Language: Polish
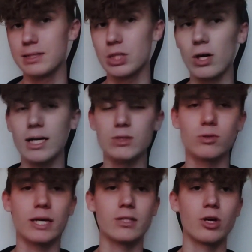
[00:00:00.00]
No, ale
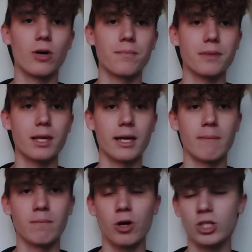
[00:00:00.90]
tutaj, no,
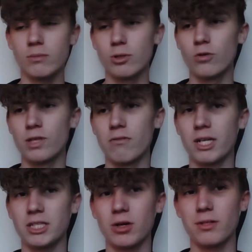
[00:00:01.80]
e, chodzi mi głównie
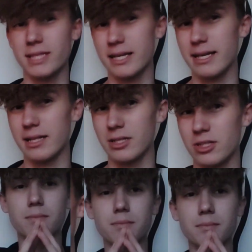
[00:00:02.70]
właśnie o serial
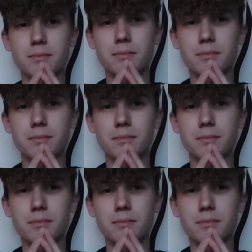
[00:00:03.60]
dzisiaj.